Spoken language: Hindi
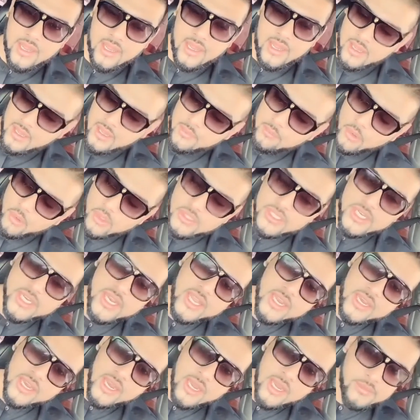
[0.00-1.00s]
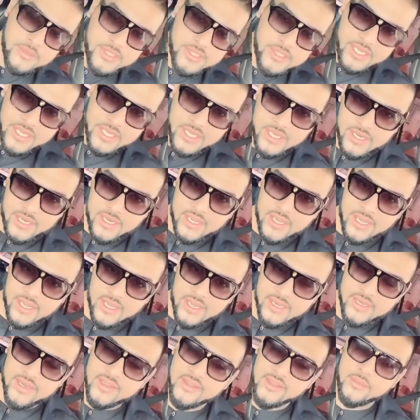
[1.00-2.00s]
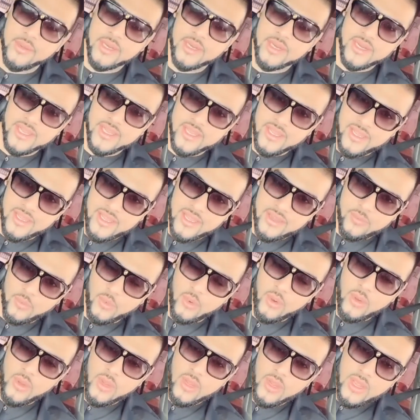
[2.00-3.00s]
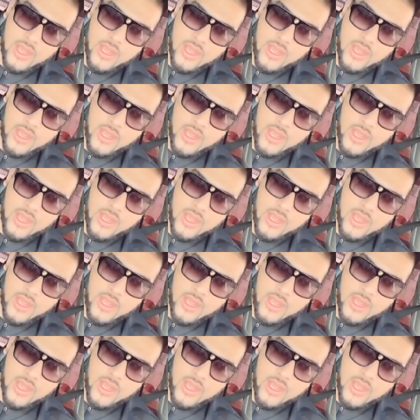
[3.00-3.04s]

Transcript: प्रोजेक्ट के नाम से ही रखेंगे डजेंट मैटर क्या है वो